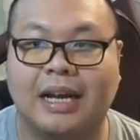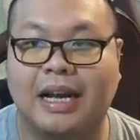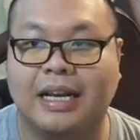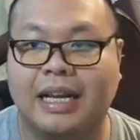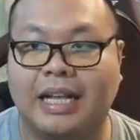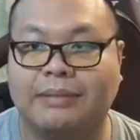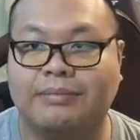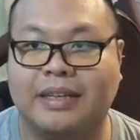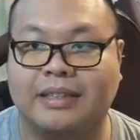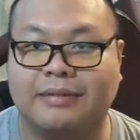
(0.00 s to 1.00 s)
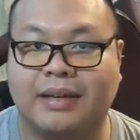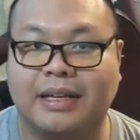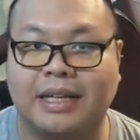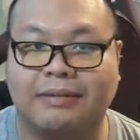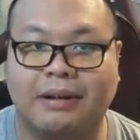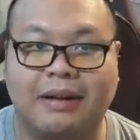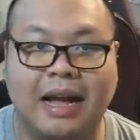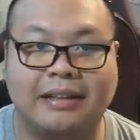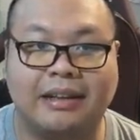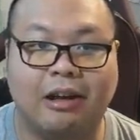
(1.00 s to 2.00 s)
อันนี้ 57 ใช่ไหมเลเวล
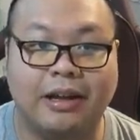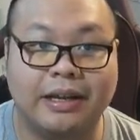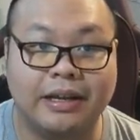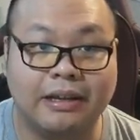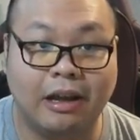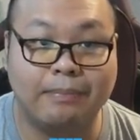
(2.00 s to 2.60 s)
ห่างจากร้อยร้อย